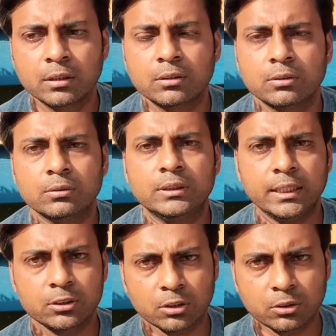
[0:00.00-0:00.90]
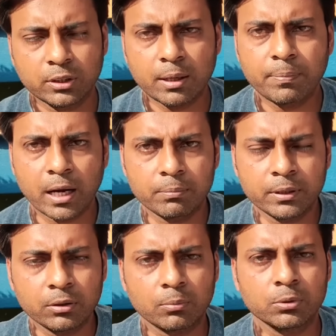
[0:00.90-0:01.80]
তো যে যতটা
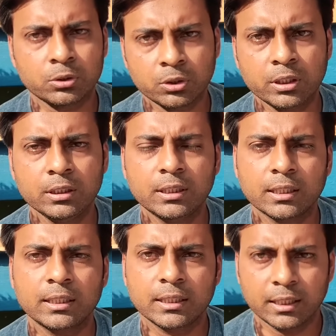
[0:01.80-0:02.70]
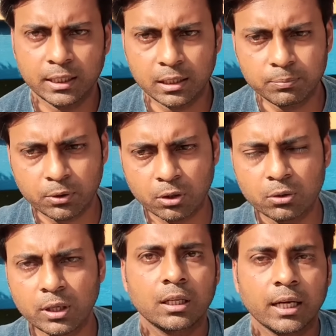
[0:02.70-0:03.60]
পারবে অবশ্যই তাদেরকে হেল্প করো
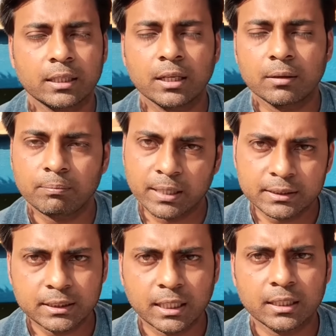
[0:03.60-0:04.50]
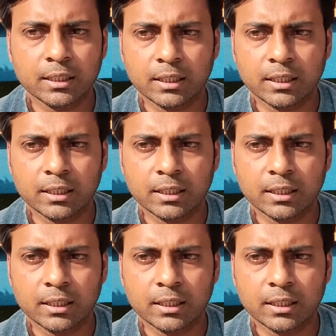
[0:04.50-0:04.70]
একটা বাচ্চার